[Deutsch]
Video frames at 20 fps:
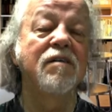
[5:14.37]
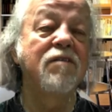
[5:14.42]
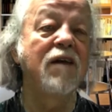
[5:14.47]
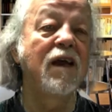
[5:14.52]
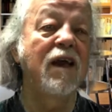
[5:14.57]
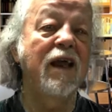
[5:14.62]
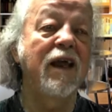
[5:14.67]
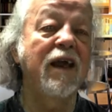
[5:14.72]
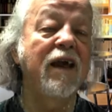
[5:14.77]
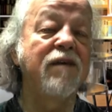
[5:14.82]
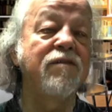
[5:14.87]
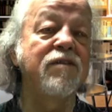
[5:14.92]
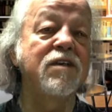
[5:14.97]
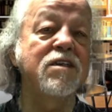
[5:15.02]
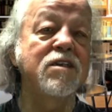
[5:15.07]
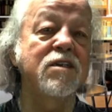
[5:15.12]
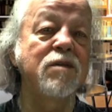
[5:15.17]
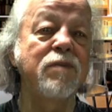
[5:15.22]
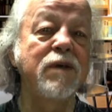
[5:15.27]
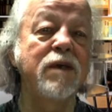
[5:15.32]
Weil er, wie
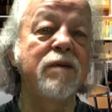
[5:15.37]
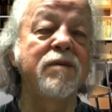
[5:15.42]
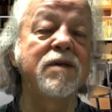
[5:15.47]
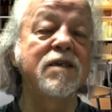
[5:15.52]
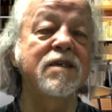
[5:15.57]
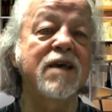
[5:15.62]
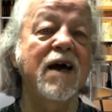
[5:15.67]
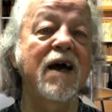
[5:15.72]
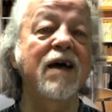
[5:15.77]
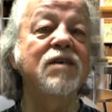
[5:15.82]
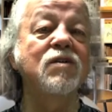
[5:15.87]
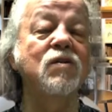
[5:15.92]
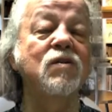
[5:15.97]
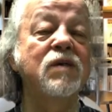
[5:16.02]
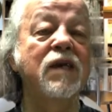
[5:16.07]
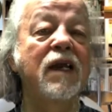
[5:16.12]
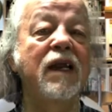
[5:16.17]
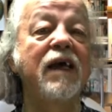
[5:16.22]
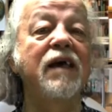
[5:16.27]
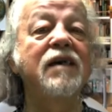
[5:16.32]
es die Bibel sagt
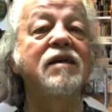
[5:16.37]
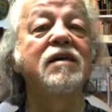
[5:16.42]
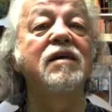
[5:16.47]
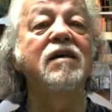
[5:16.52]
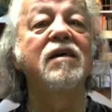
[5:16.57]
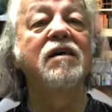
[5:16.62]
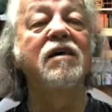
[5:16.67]
und lehrt,